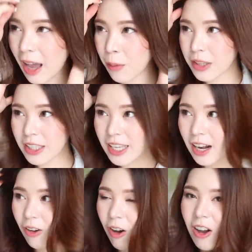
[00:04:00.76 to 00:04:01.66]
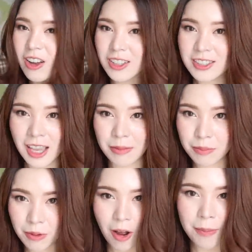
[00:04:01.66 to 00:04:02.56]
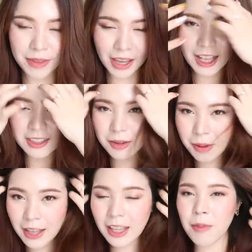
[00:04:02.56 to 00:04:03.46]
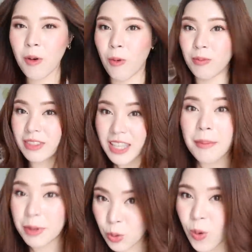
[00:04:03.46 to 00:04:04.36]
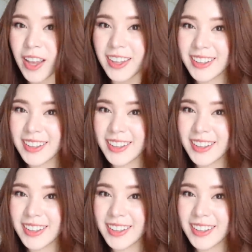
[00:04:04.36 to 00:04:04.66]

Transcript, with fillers: นะคะวันนี้เนี่ยเราก็จัดพร็อพนะคะเสื้อผ้าหน้าผมเตรียมไปด้วย